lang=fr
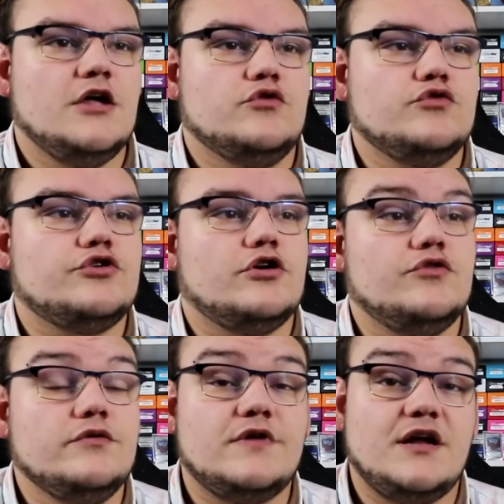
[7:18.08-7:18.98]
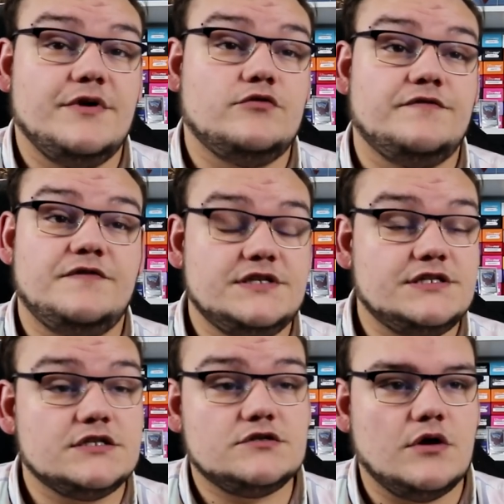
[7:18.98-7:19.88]
Donc, donc voilà, bah, écoute,
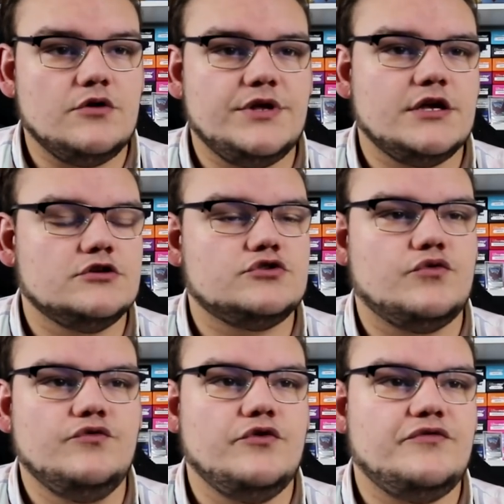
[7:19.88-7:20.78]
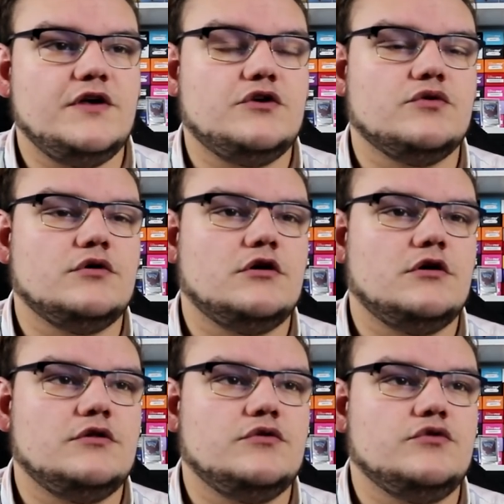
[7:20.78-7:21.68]
félicitations à lui. Je trouve le fait
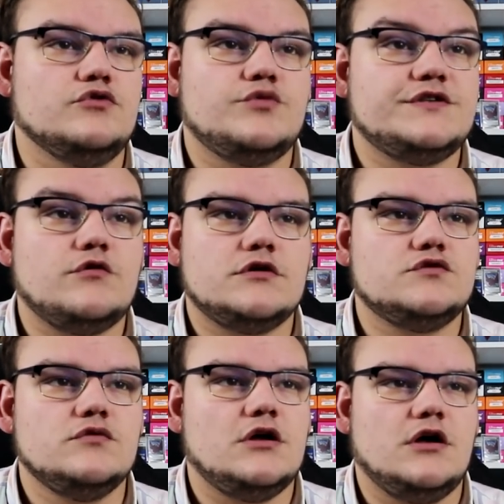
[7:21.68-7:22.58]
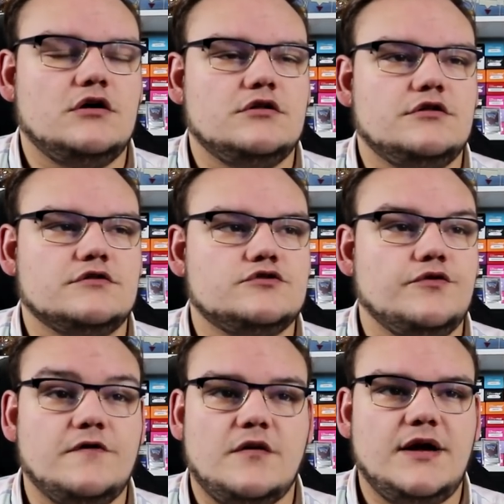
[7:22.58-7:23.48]
que de jouer Sword Soul dans ce
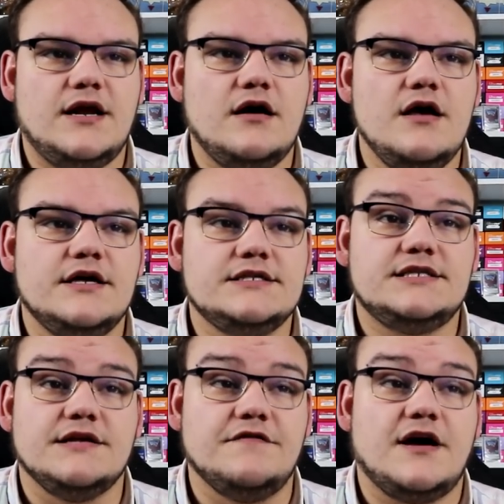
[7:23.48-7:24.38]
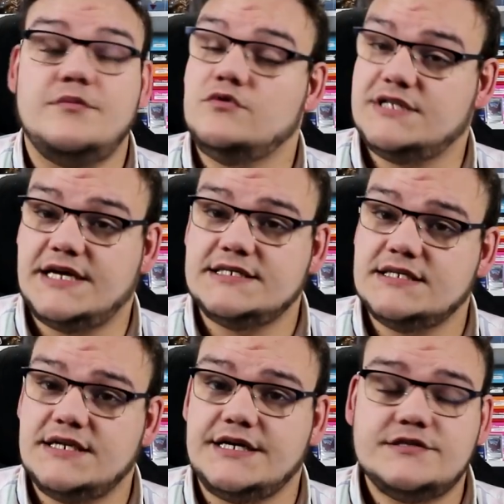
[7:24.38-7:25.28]
format-là, c'est vraiment très
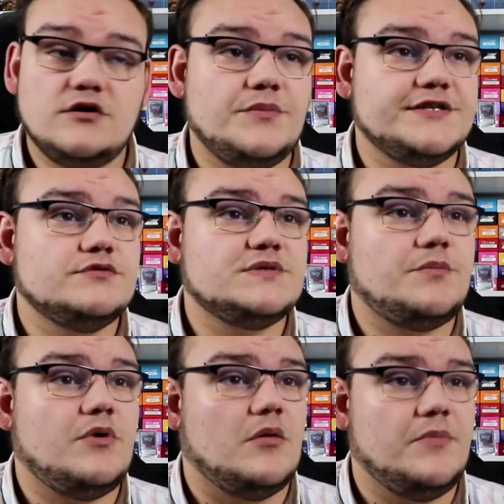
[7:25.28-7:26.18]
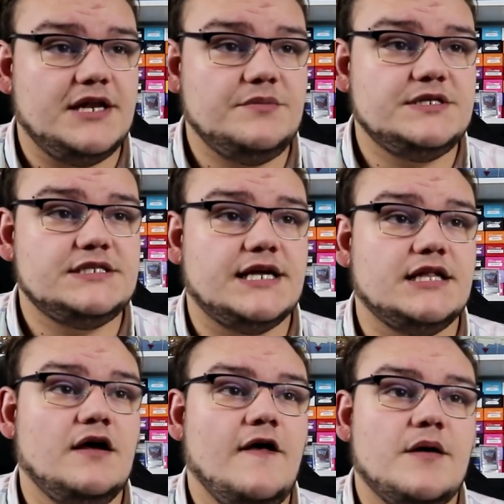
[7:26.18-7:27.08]
intéressant parce que ça prend pas les
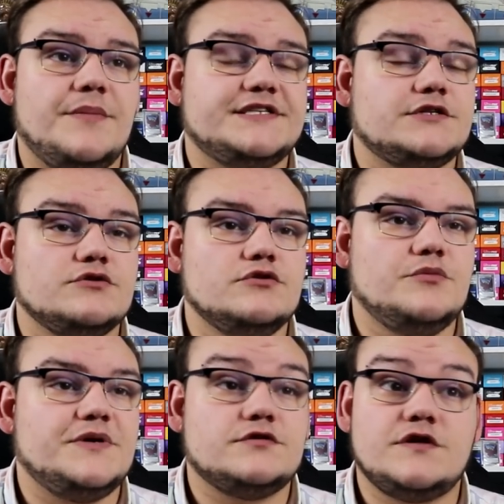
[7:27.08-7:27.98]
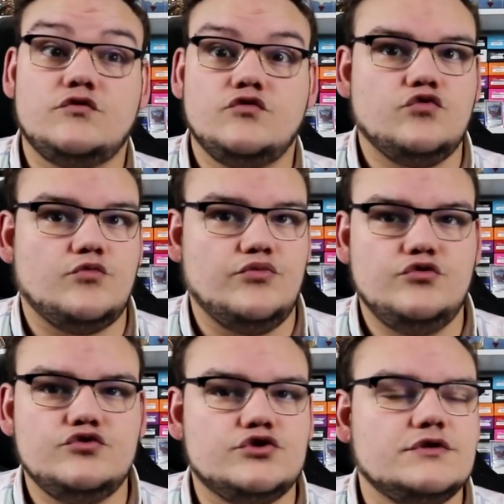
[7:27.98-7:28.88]
bistènes, parce que, parce que ça tourne autour de
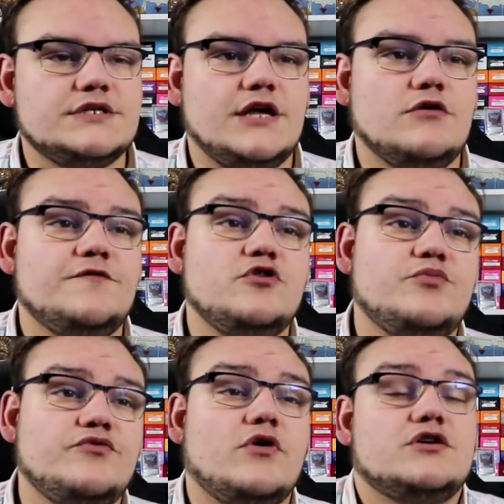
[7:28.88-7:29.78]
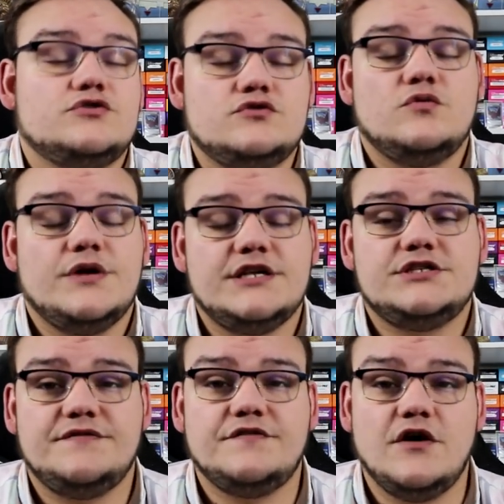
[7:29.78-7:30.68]
beaucoup de choses, et le fait de pouvoir jouer
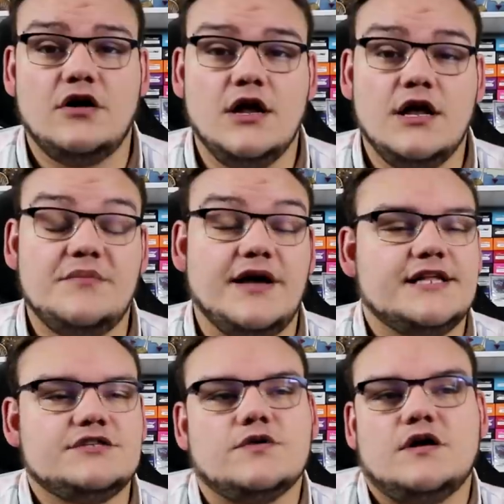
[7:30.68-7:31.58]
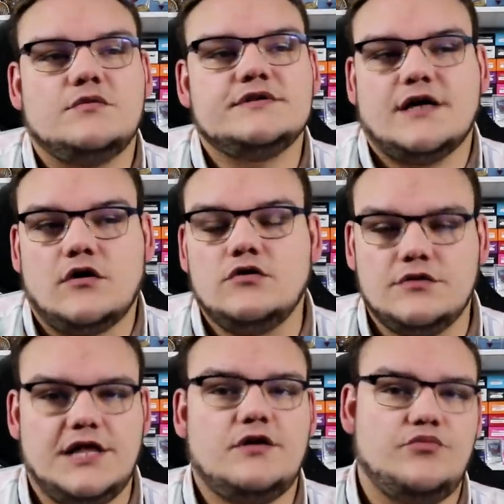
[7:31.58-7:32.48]
Shifter, bah, naturellement, ça rend
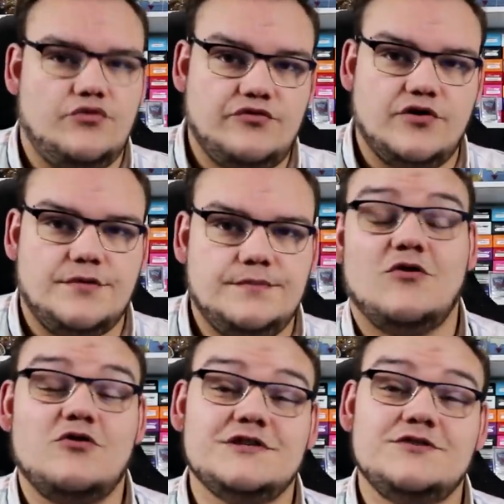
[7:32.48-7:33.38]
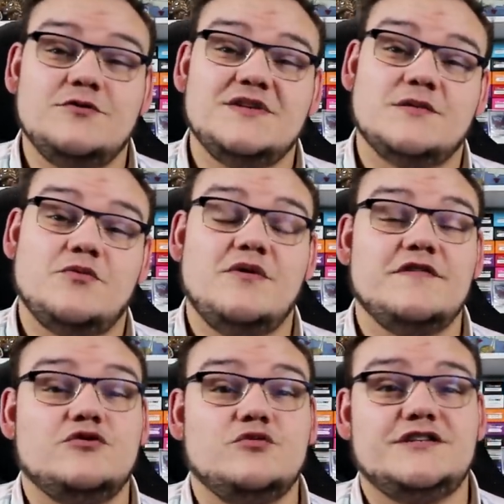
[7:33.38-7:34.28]
le deck plus fort. On continue bien simplement
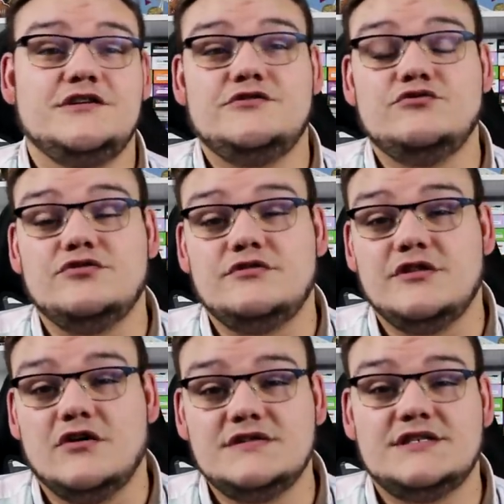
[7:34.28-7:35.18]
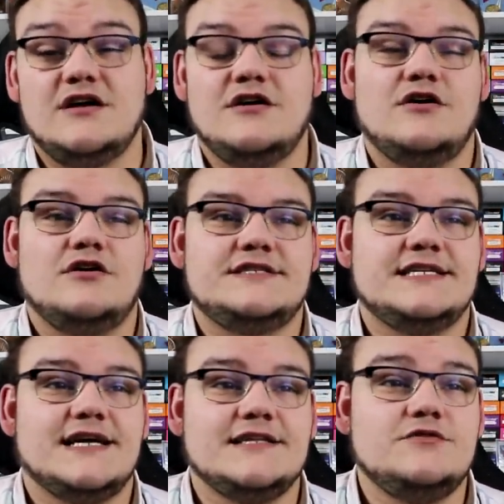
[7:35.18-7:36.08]
avec le WCQ de Nantes. Euh,
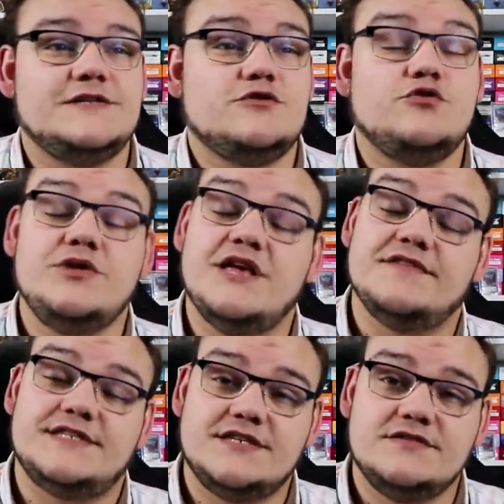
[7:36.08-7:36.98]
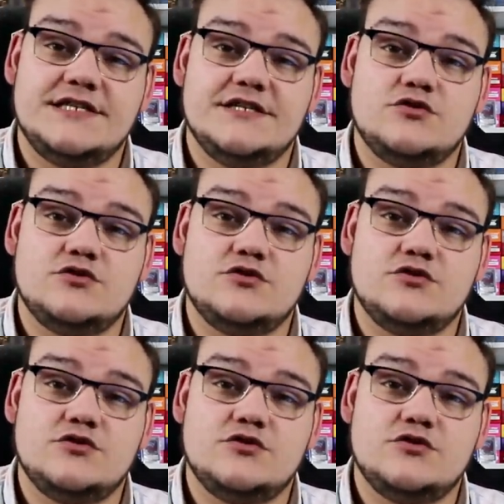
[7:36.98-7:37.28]
c'était un WCQ où il y avait 116